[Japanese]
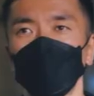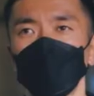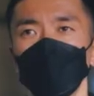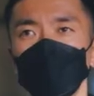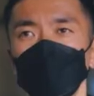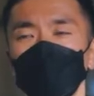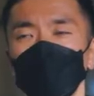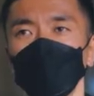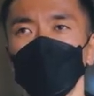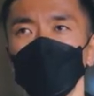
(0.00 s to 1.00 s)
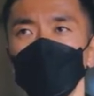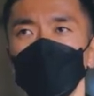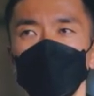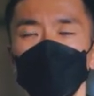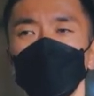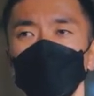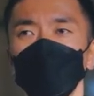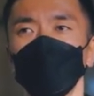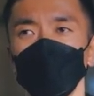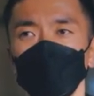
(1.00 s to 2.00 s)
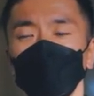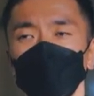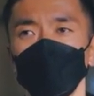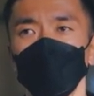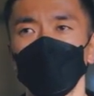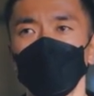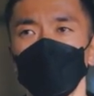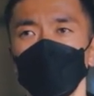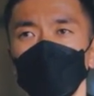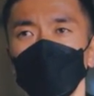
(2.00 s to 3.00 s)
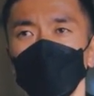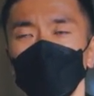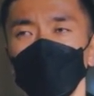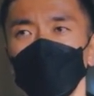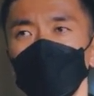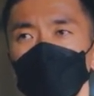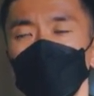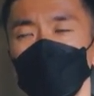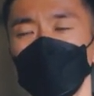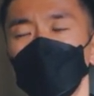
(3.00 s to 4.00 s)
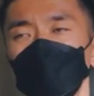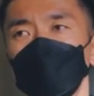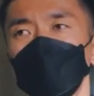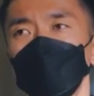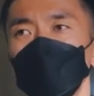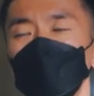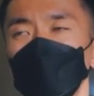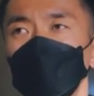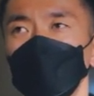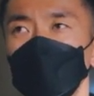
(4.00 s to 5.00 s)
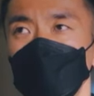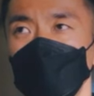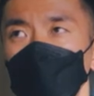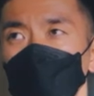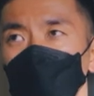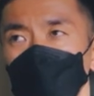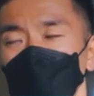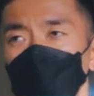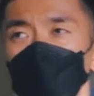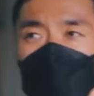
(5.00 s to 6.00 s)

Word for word: ぱり世界のことをもっと知りたい身の回りの場所のことをもっとこう知りたいっていう気持